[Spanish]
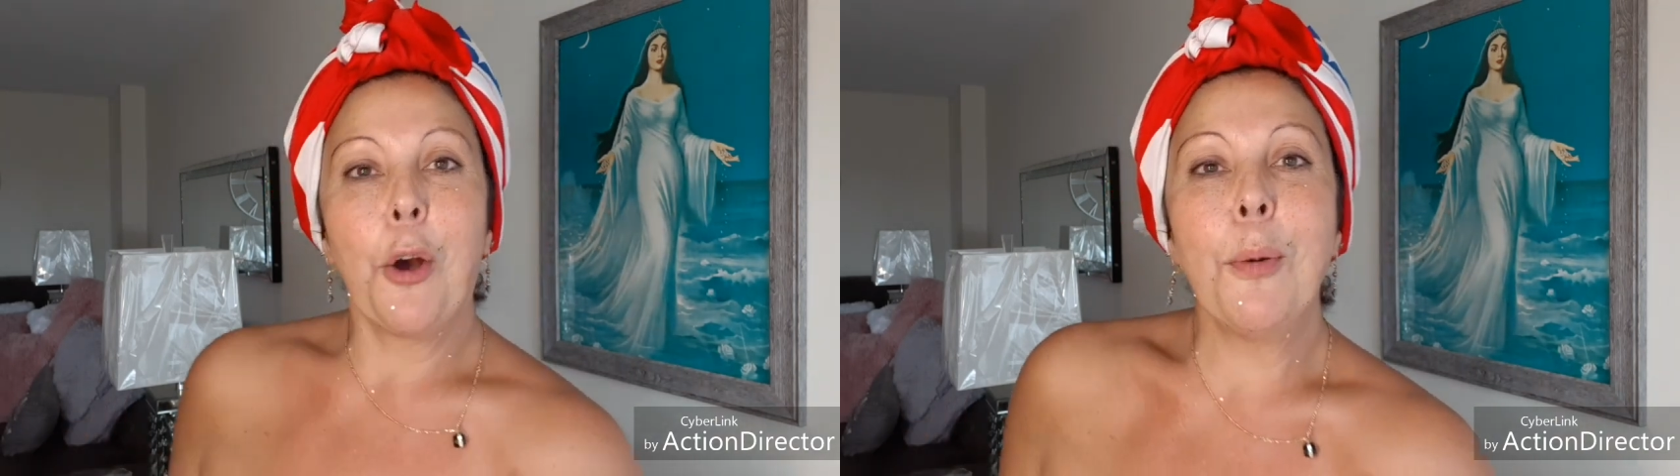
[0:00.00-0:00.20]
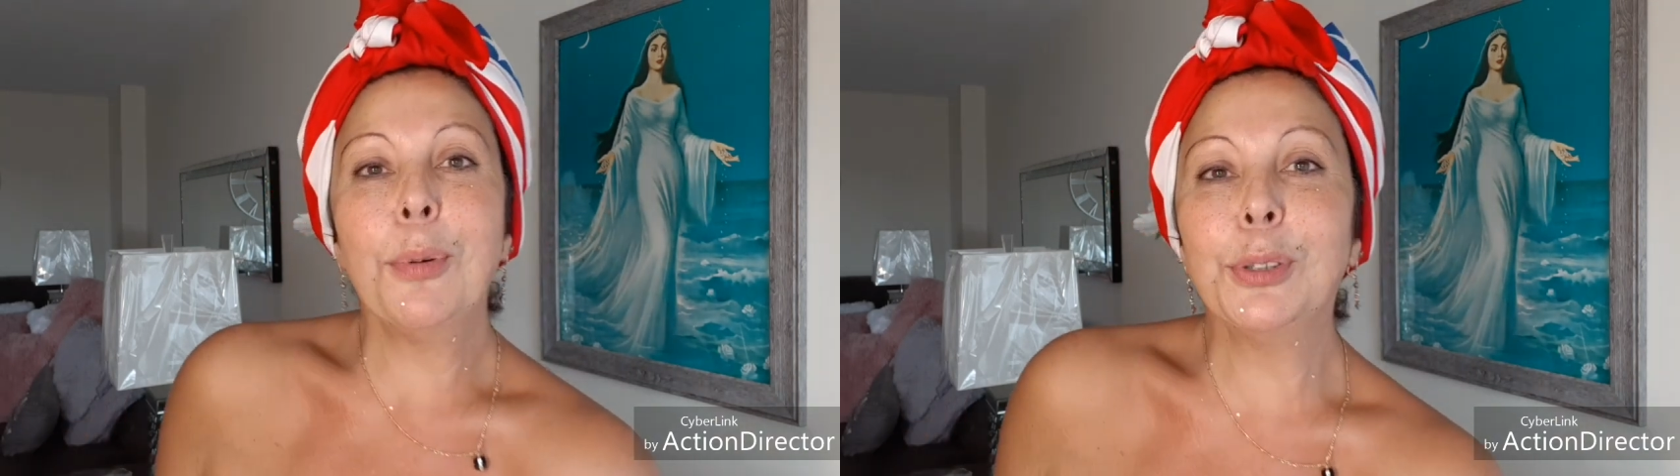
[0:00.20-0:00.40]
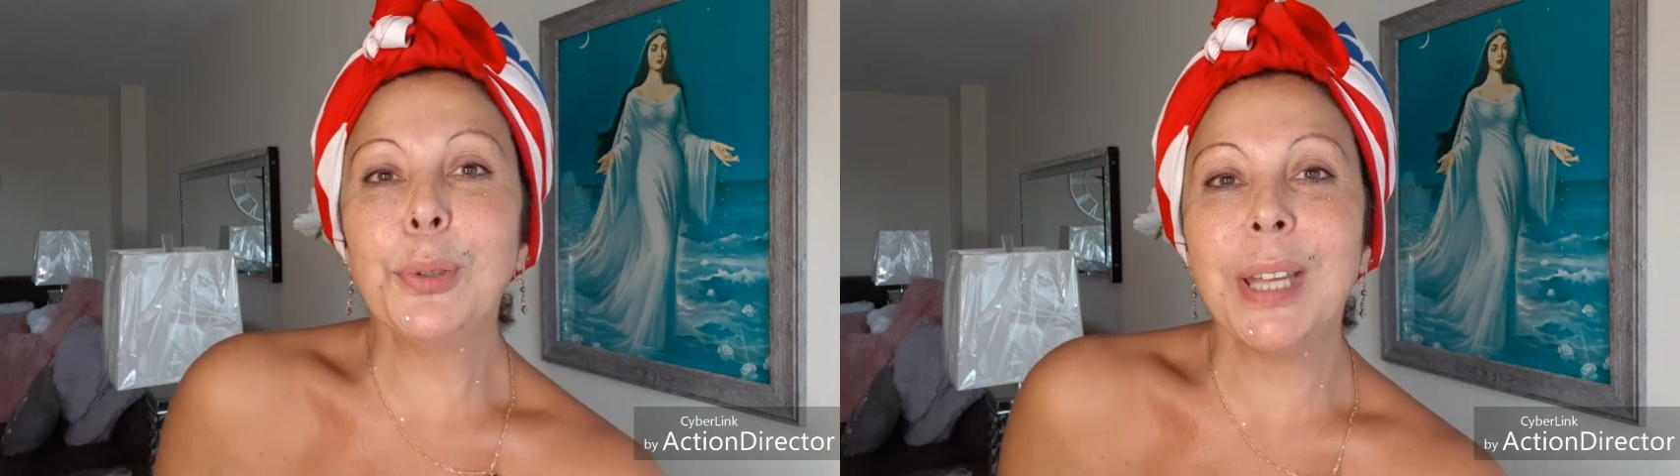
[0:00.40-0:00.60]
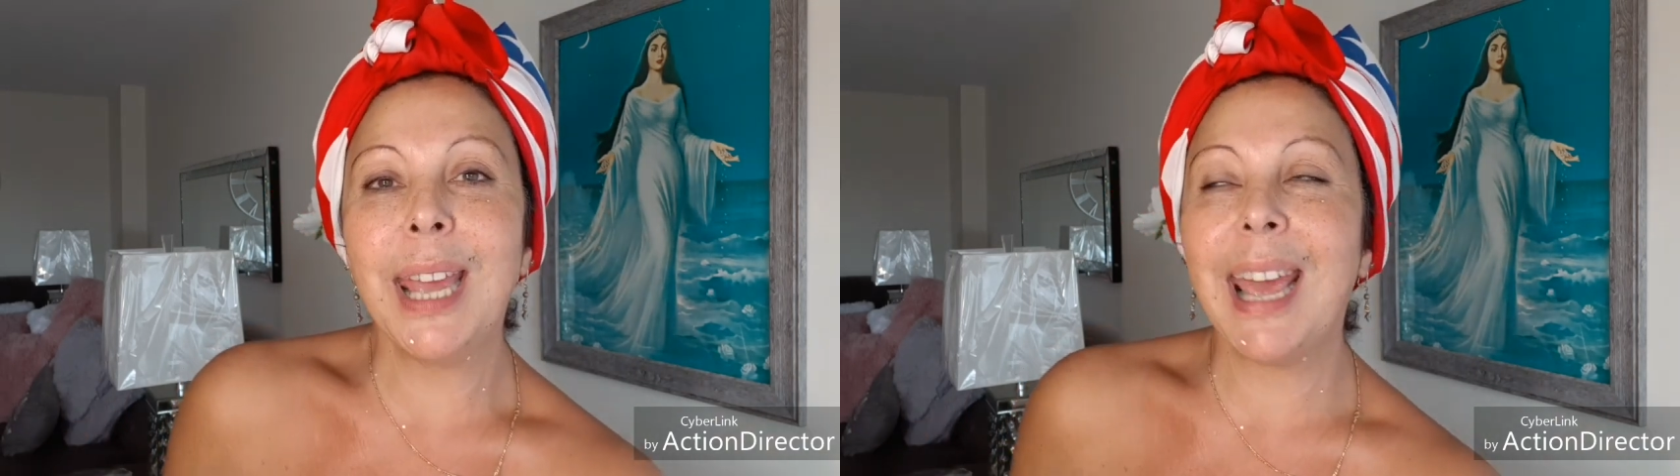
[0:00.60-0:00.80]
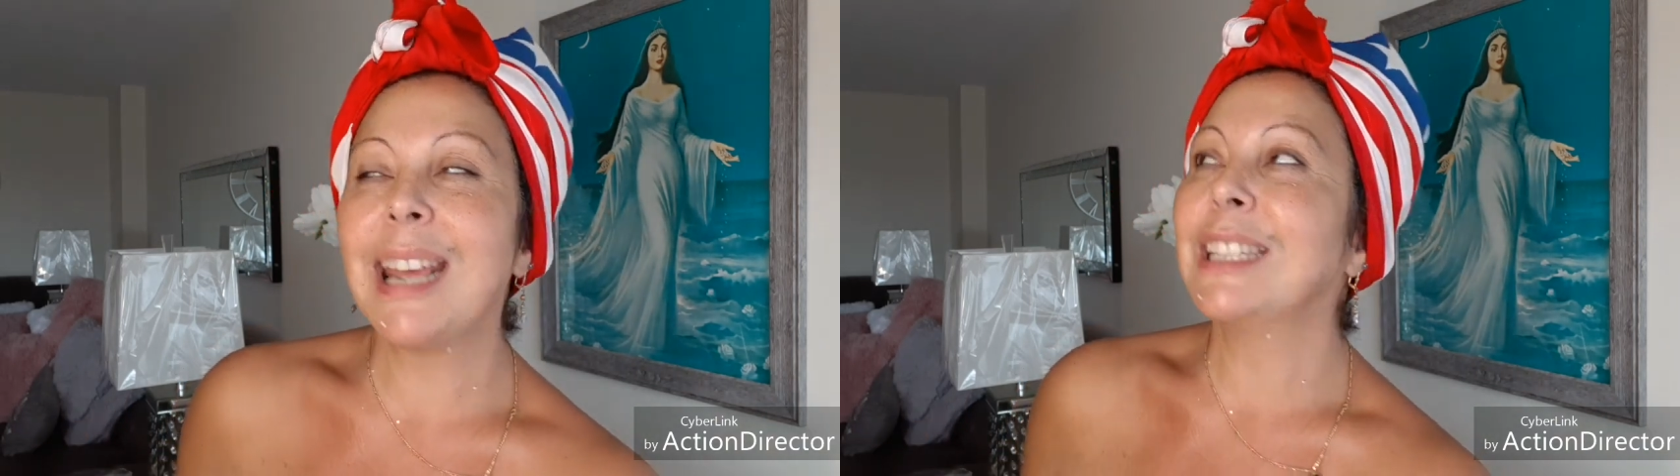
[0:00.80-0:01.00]
como tú
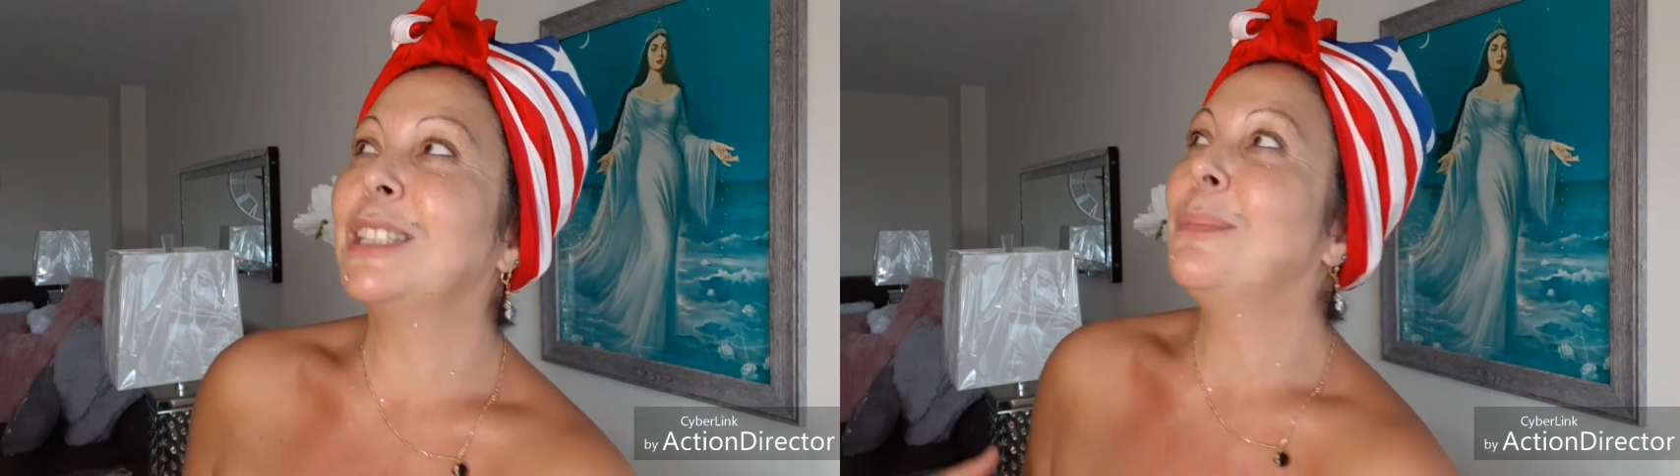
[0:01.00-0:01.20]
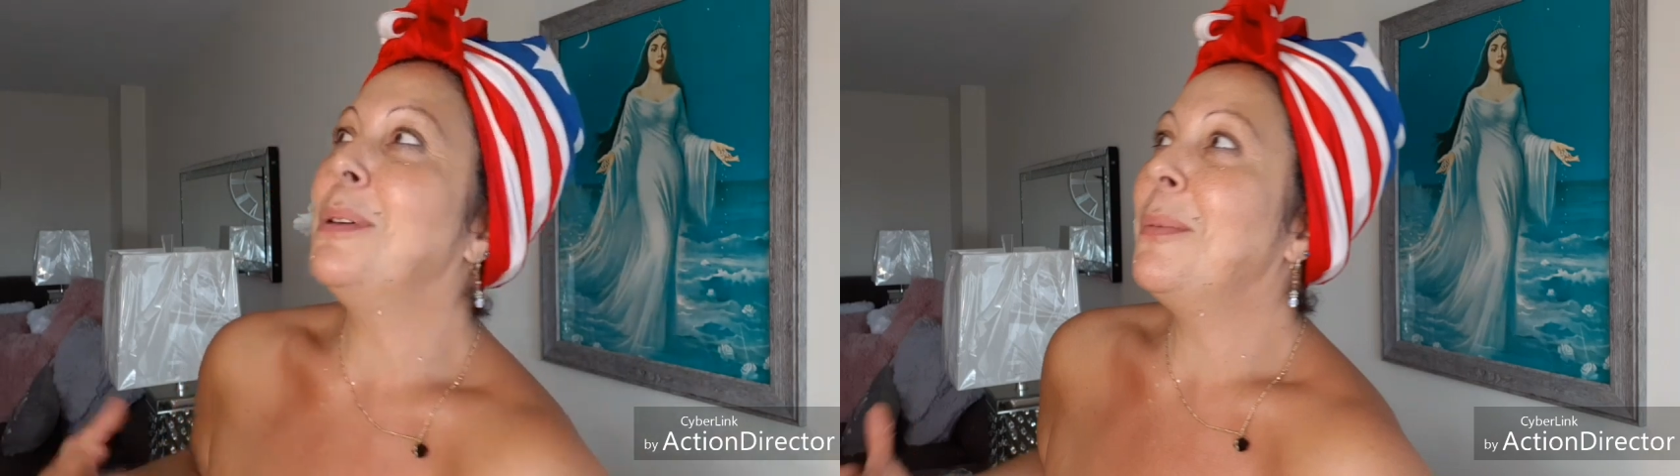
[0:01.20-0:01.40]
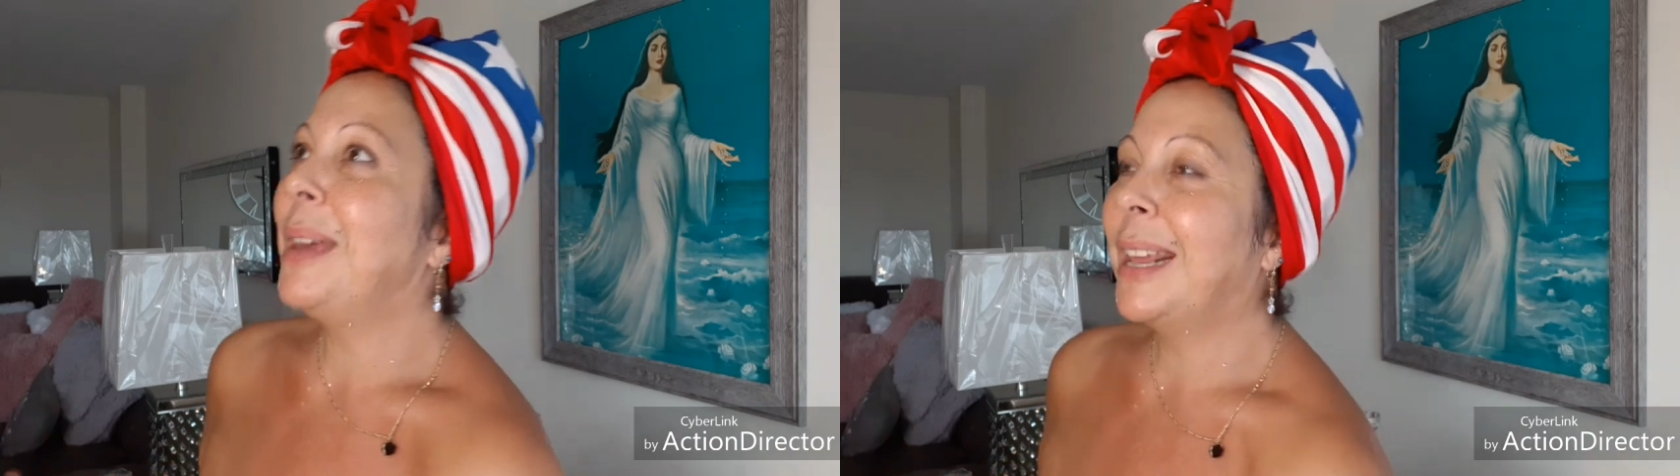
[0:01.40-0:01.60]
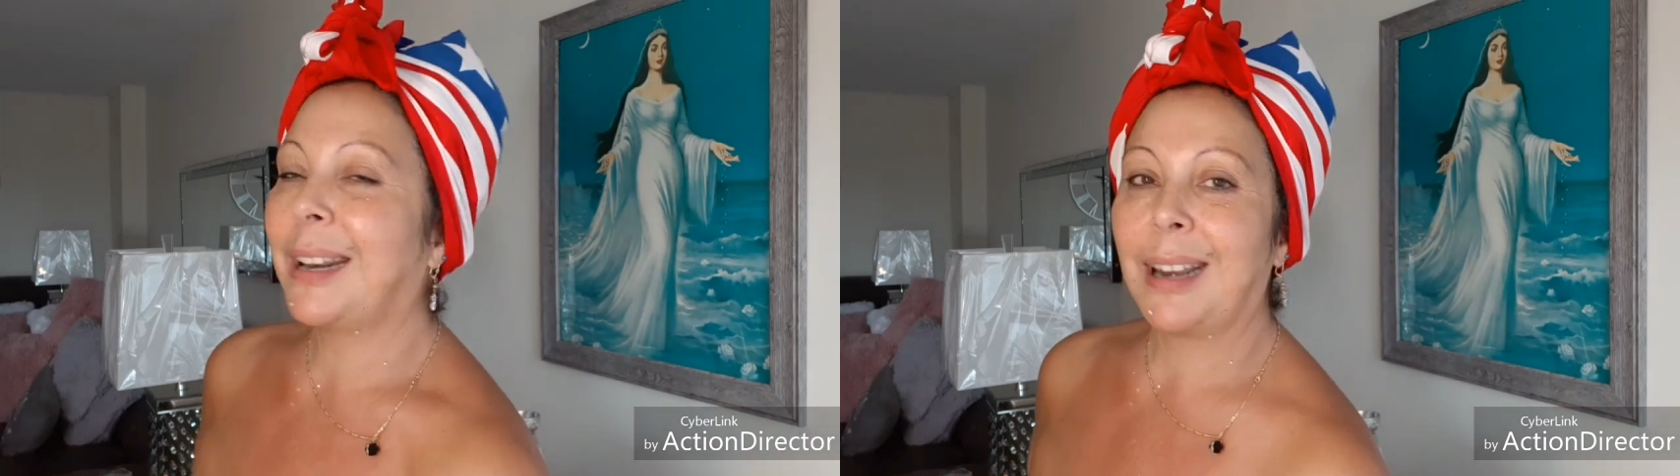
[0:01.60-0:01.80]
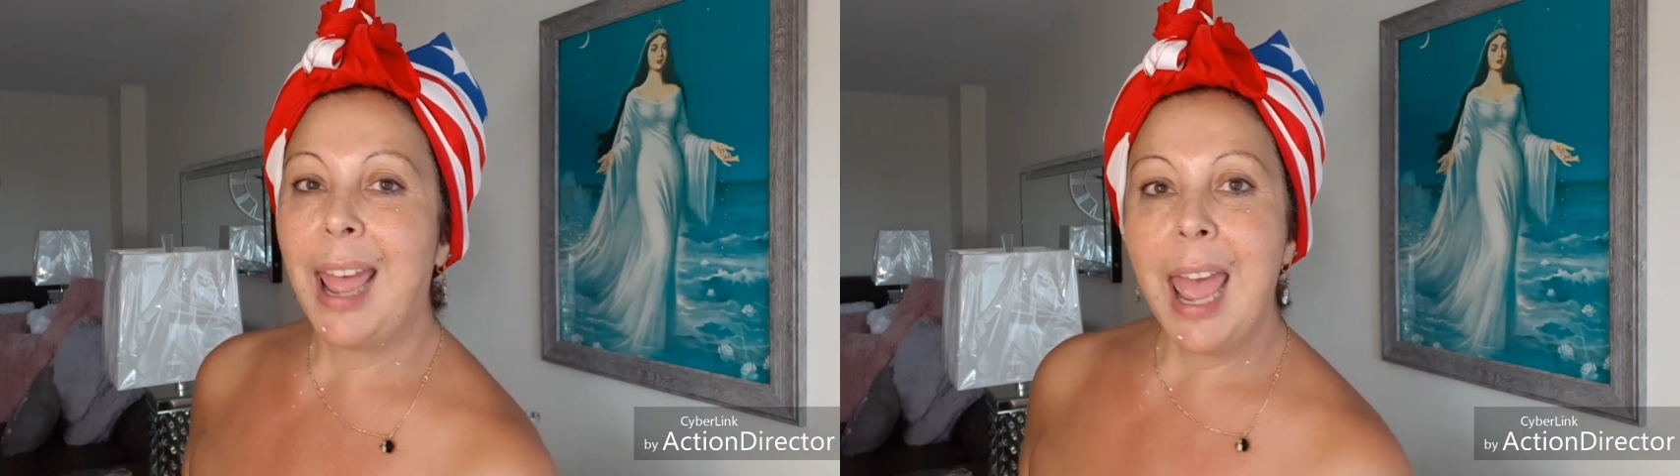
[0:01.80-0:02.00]
quieres
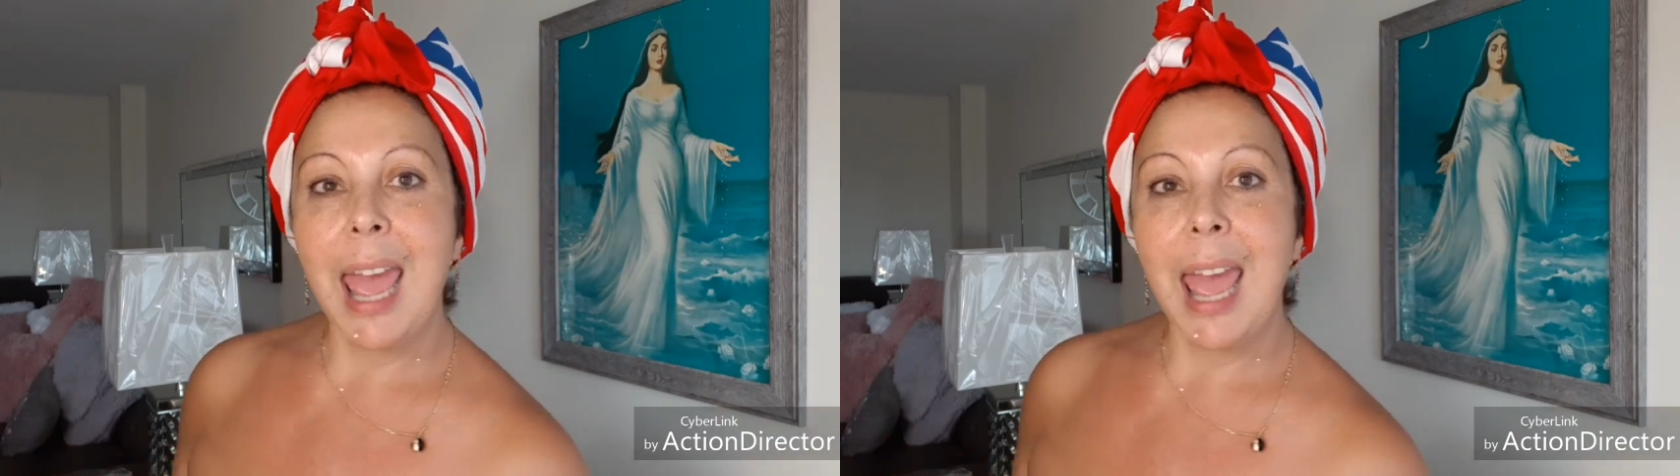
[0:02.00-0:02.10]
vivir,